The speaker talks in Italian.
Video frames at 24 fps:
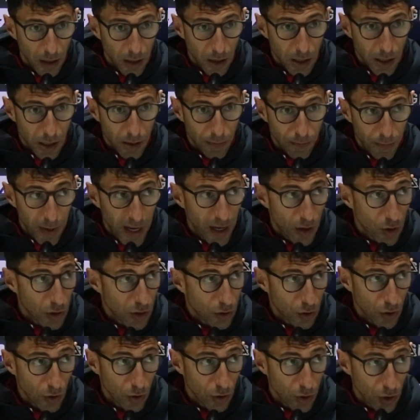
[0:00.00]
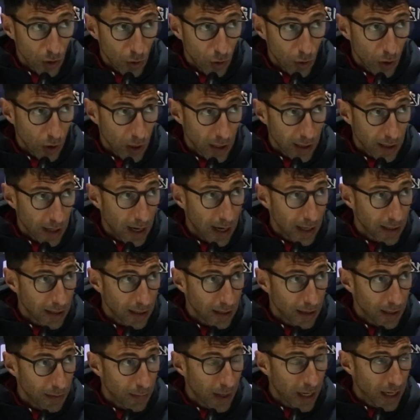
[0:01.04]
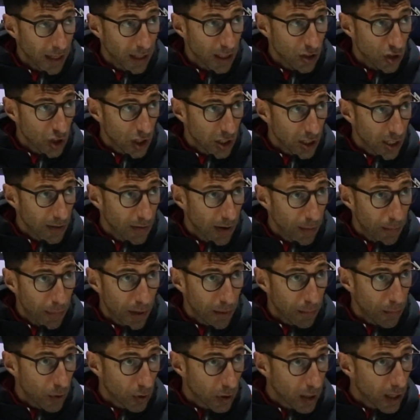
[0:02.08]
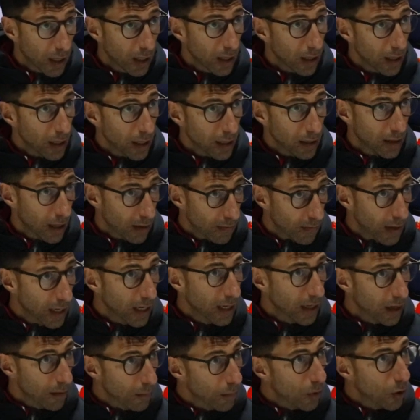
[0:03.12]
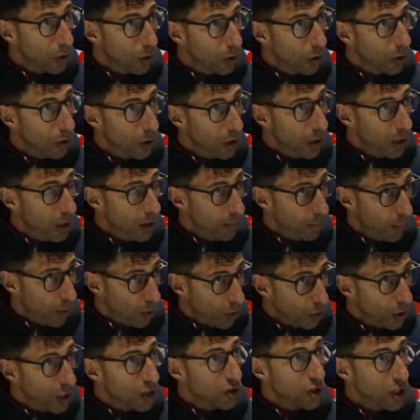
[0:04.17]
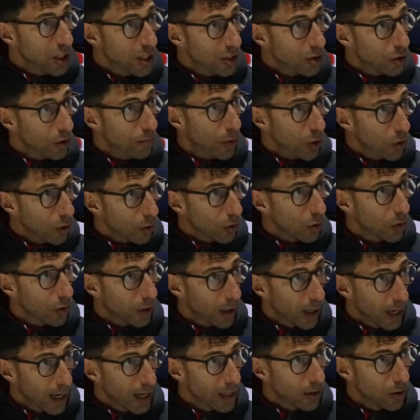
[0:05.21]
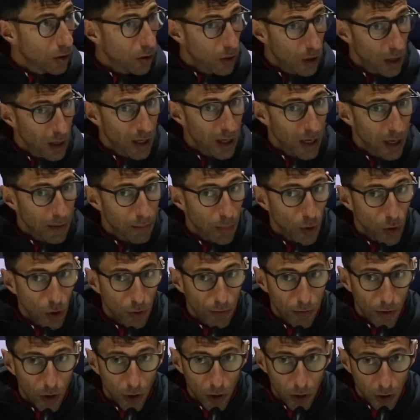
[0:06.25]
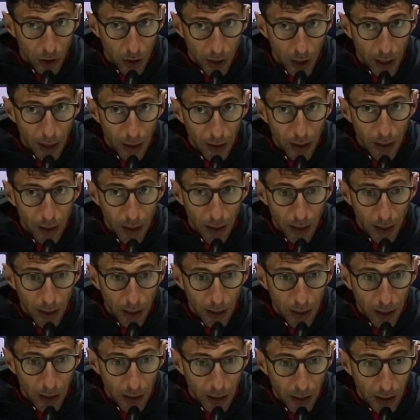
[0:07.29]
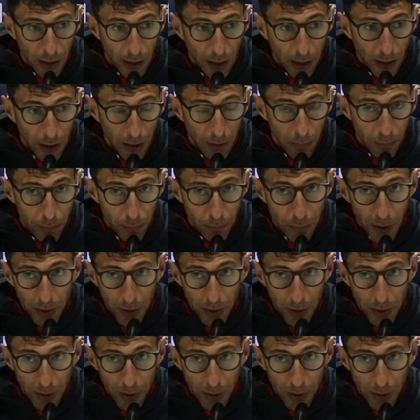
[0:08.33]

spero e sono sicuro che sarà la settimana decisiva per poter intervenire in modo, modo deciso, in modo concreto, in modo forte eh,